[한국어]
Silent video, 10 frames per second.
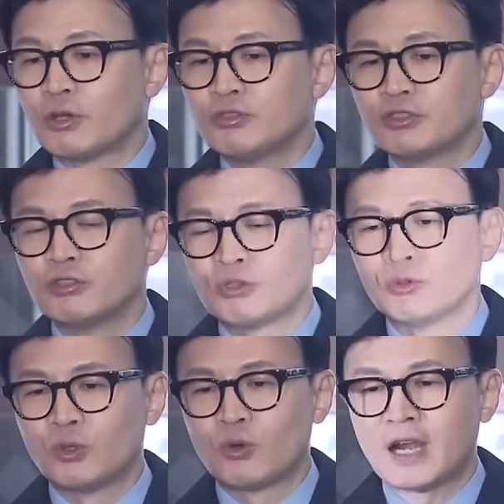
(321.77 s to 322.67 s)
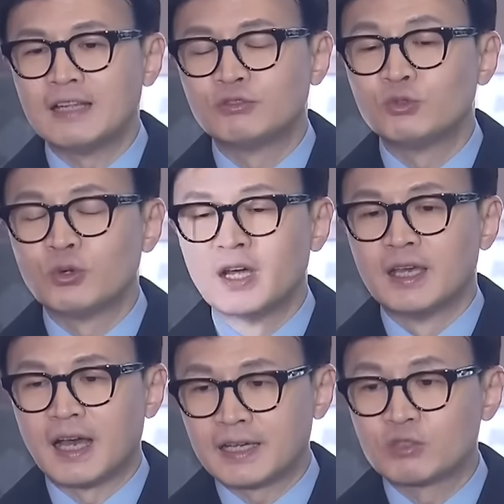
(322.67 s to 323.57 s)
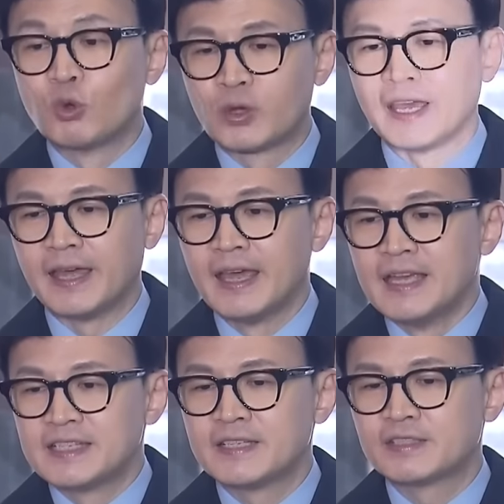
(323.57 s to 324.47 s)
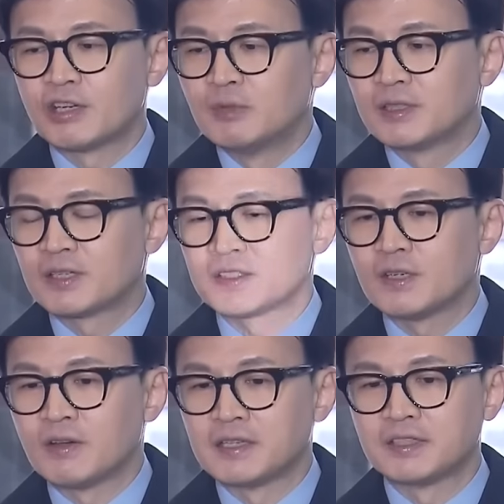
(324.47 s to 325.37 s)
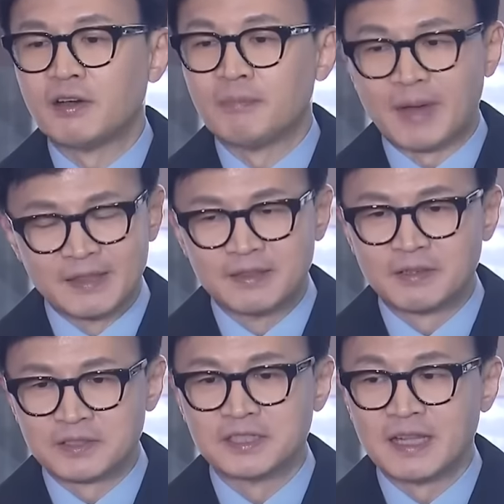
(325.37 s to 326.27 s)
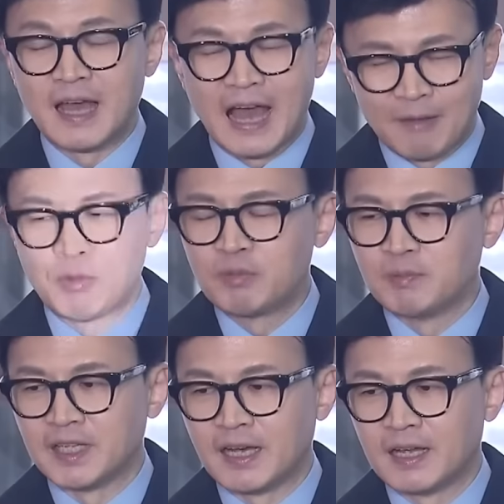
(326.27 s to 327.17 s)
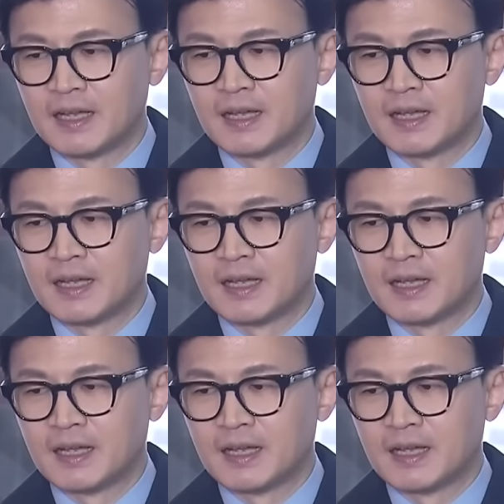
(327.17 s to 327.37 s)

선전 선동을 할수 하기 좋게 시점을 특정해서 만들어진 악법입니다.